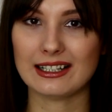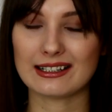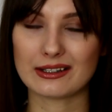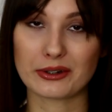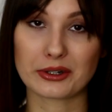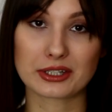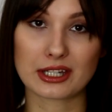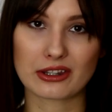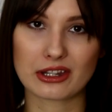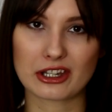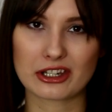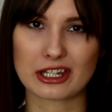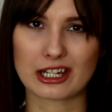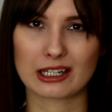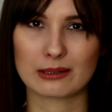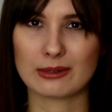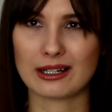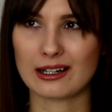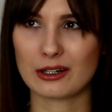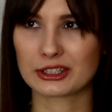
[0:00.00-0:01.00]
a ostatecznie
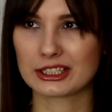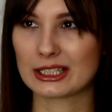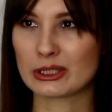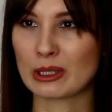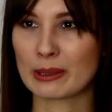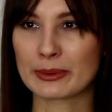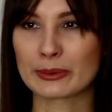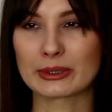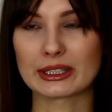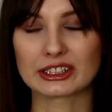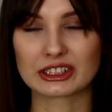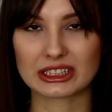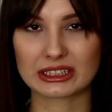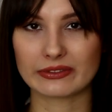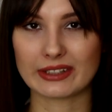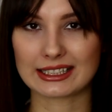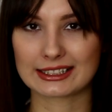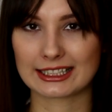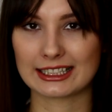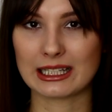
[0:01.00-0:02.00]
chyba oceniłam ją na trzy
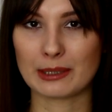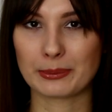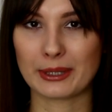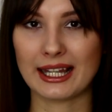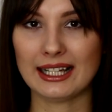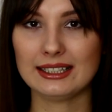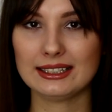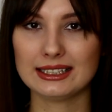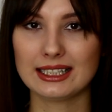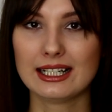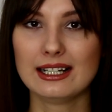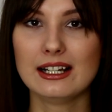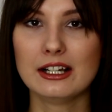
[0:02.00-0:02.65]
gwiazdki na pięć.